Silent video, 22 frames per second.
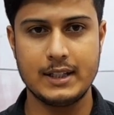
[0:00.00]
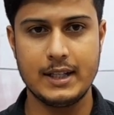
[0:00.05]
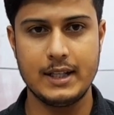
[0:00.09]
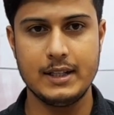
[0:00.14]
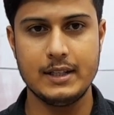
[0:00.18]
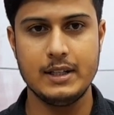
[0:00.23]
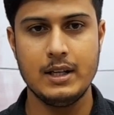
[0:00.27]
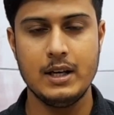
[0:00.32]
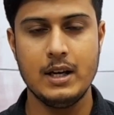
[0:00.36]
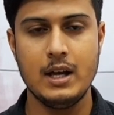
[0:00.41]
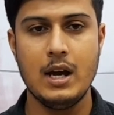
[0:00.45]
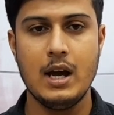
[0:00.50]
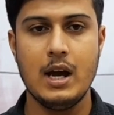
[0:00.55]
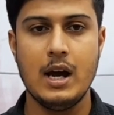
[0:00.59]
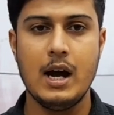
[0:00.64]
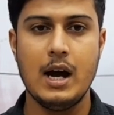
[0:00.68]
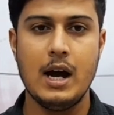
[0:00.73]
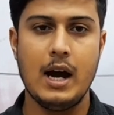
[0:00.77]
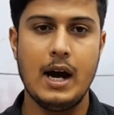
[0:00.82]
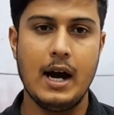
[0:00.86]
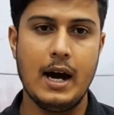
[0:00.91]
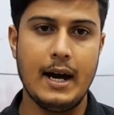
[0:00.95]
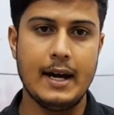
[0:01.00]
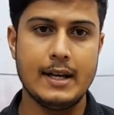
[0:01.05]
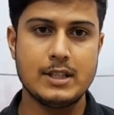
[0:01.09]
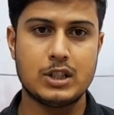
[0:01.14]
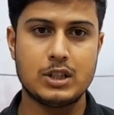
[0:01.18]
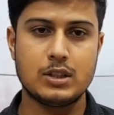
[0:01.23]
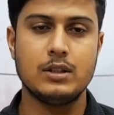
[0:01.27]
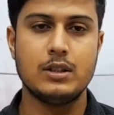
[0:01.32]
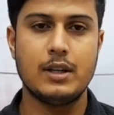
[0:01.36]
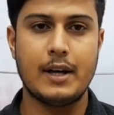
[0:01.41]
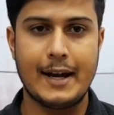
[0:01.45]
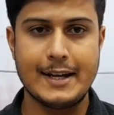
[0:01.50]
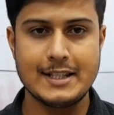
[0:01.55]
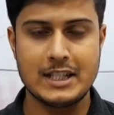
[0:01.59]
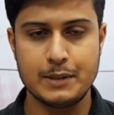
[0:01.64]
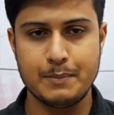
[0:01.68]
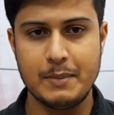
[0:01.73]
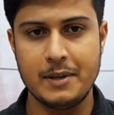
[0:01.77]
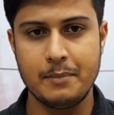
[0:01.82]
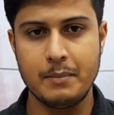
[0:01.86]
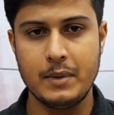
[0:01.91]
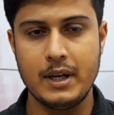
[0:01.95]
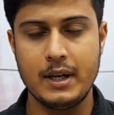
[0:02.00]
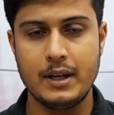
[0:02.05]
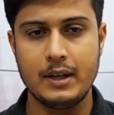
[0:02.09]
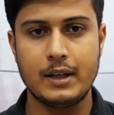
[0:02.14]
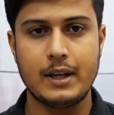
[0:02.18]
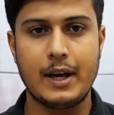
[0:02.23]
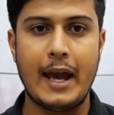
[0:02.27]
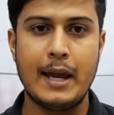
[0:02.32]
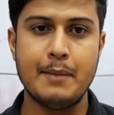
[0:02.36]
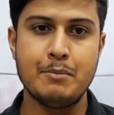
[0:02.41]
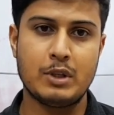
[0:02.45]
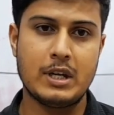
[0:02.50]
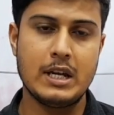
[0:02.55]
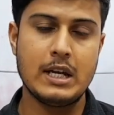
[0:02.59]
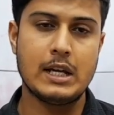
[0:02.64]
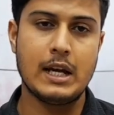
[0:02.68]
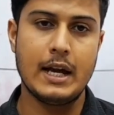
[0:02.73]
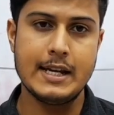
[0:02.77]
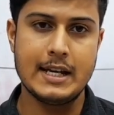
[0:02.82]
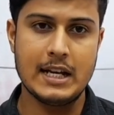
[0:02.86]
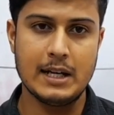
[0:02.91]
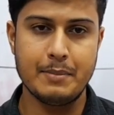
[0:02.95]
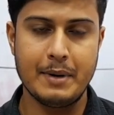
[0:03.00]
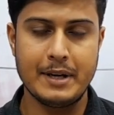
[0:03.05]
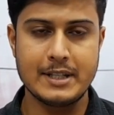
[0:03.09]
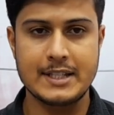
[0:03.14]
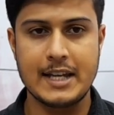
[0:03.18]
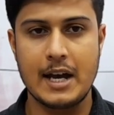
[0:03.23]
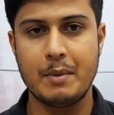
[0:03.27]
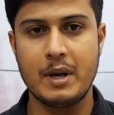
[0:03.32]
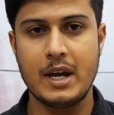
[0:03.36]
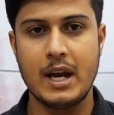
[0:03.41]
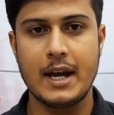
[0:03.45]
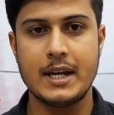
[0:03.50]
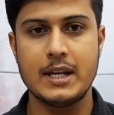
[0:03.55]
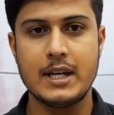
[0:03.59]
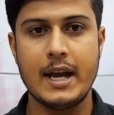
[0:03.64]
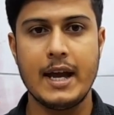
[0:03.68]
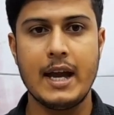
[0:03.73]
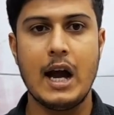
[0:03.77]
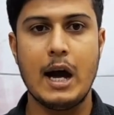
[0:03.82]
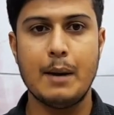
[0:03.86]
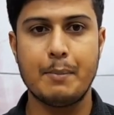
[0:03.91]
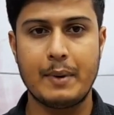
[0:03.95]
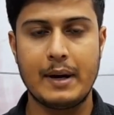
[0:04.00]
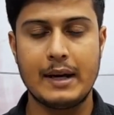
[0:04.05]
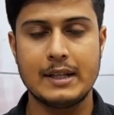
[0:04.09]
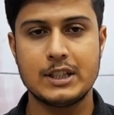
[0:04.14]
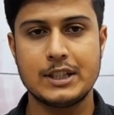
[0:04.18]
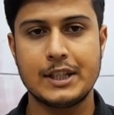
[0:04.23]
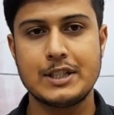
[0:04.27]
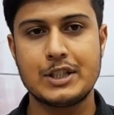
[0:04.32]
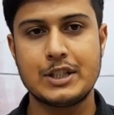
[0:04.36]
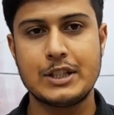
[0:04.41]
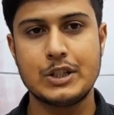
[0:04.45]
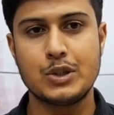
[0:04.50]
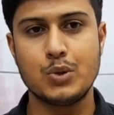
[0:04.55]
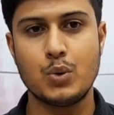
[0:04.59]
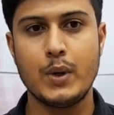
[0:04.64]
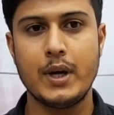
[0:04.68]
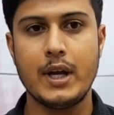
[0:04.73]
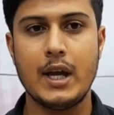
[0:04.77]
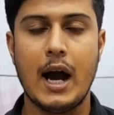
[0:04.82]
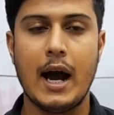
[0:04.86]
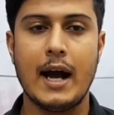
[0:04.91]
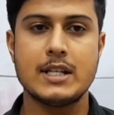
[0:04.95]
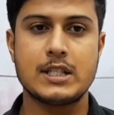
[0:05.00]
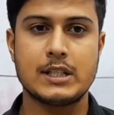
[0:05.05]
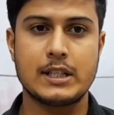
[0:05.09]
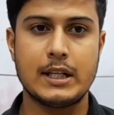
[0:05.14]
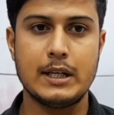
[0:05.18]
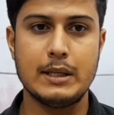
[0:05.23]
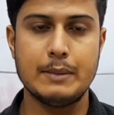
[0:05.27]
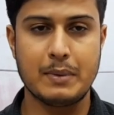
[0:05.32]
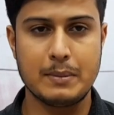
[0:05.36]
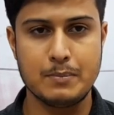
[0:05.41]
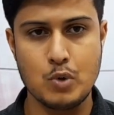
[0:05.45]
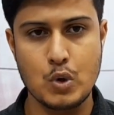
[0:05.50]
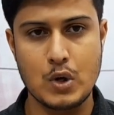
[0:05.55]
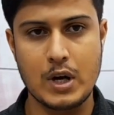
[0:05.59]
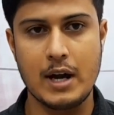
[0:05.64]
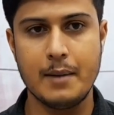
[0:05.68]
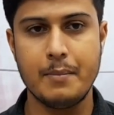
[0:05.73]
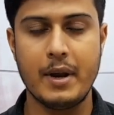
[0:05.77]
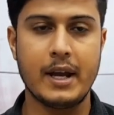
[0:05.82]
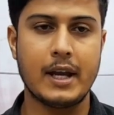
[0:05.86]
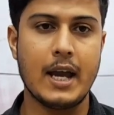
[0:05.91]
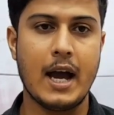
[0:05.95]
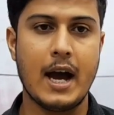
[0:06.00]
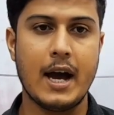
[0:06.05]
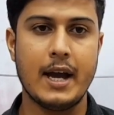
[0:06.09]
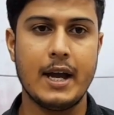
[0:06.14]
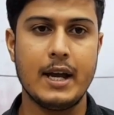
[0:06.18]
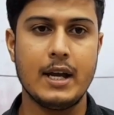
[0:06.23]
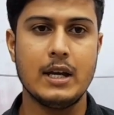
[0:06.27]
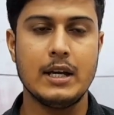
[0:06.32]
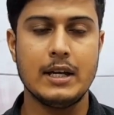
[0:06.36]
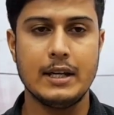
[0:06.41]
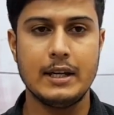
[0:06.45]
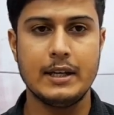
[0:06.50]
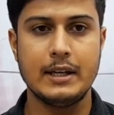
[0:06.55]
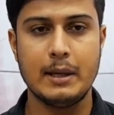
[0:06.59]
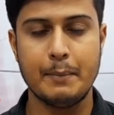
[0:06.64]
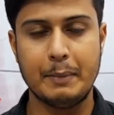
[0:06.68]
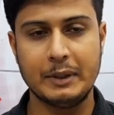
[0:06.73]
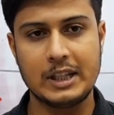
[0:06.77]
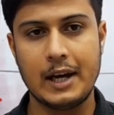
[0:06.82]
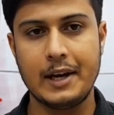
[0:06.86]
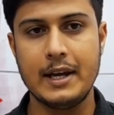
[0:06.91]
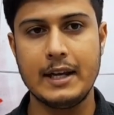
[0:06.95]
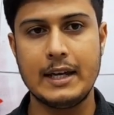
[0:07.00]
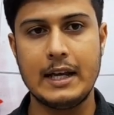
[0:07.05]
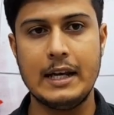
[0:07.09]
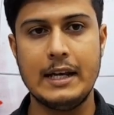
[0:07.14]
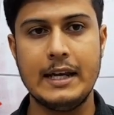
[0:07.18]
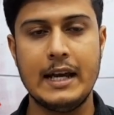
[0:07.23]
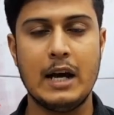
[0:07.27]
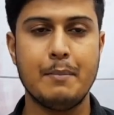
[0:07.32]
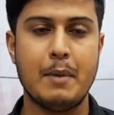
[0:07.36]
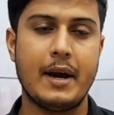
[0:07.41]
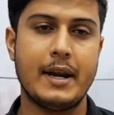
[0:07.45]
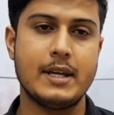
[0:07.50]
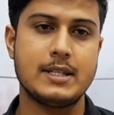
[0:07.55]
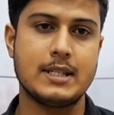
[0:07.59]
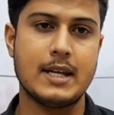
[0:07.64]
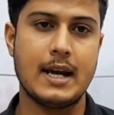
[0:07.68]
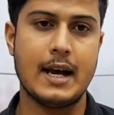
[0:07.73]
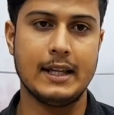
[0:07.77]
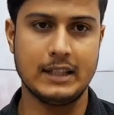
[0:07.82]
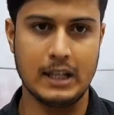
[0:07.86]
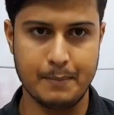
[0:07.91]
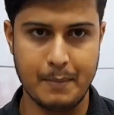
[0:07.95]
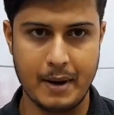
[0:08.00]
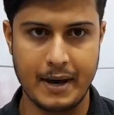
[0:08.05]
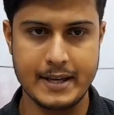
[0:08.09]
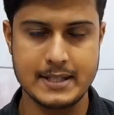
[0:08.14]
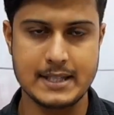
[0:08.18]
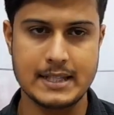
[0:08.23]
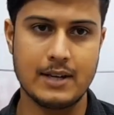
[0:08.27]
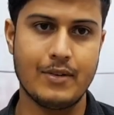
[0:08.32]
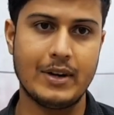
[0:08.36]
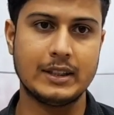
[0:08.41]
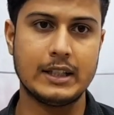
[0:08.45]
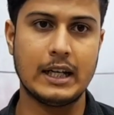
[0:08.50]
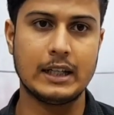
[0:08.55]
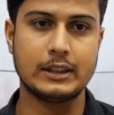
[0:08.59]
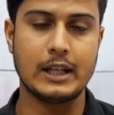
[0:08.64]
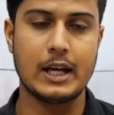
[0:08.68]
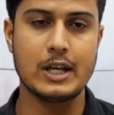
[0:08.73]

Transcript: है आज राज्य भर में क्राइम की कई खबरें सामने आई हैं अपराध जगत से जुड़ी आज की प्रमुख खबरें क्या है ये बताने के लिए हमारे साथ हमारे संवाददाता